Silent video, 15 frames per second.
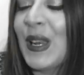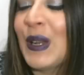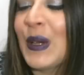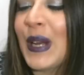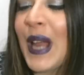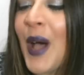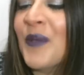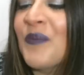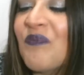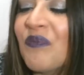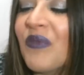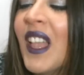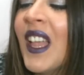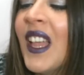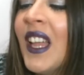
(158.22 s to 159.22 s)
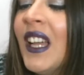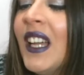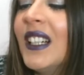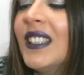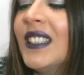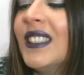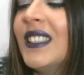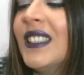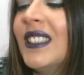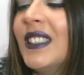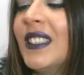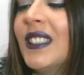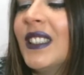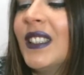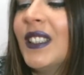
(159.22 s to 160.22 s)
Allora,
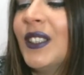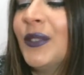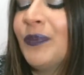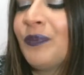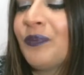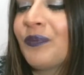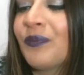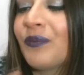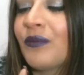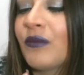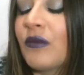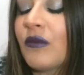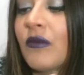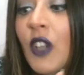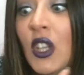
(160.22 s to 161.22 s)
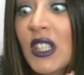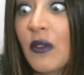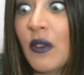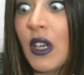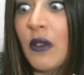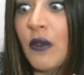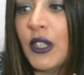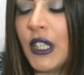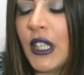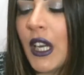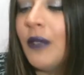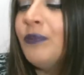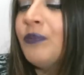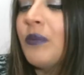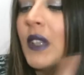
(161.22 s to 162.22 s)
allora um, ehm, cosa volevo
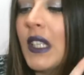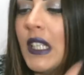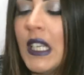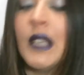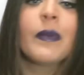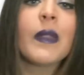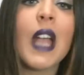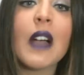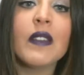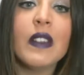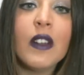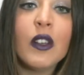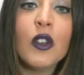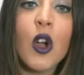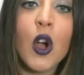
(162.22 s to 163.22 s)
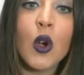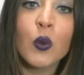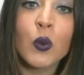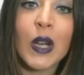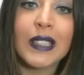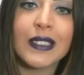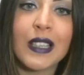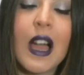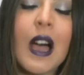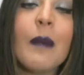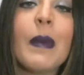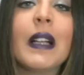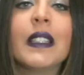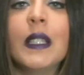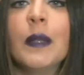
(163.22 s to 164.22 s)
dire? Sì, avevano una
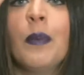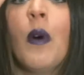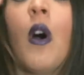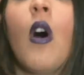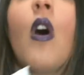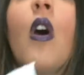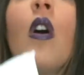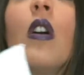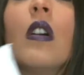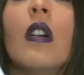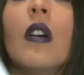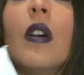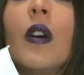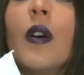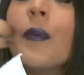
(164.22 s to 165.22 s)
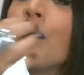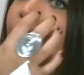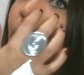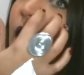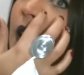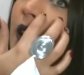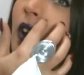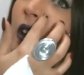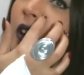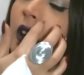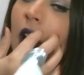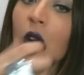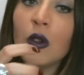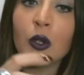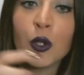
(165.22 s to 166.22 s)
trama tipo um,
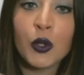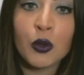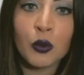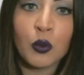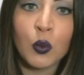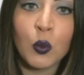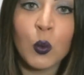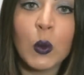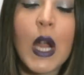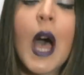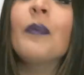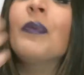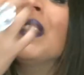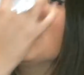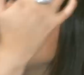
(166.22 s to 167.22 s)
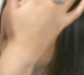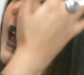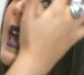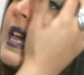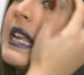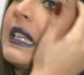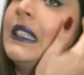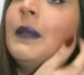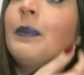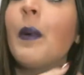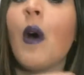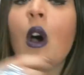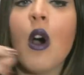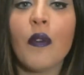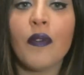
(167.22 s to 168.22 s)
la loro struttura era
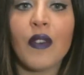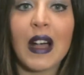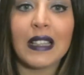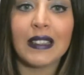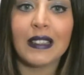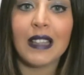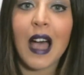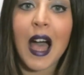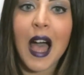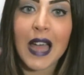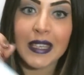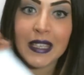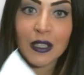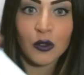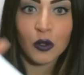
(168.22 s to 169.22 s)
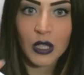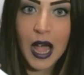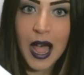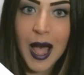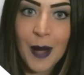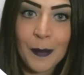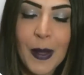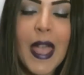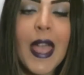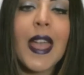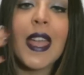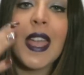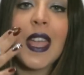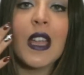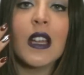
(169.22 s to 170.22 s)
tipo fatta a nido
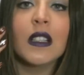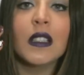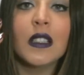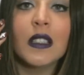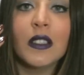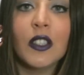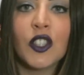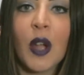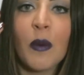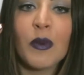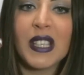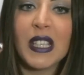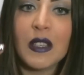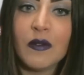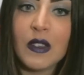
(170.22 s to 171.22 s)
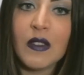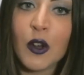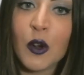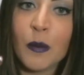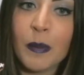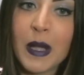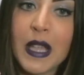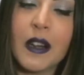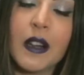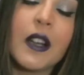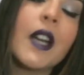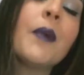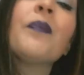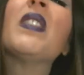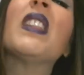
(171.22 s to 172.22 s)
d'ape e oh, diciamo servivano
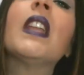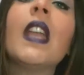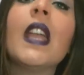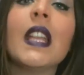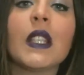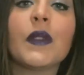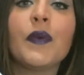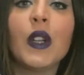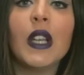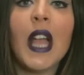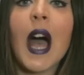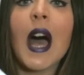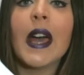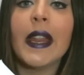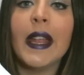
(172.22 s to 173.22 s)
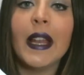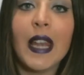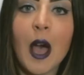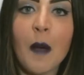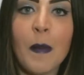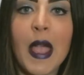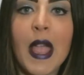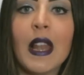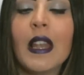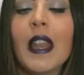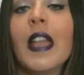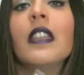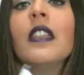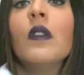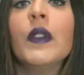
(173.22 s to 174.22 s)
per esfoliare la
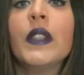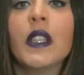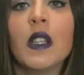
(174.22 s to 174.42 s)
pelle. Io li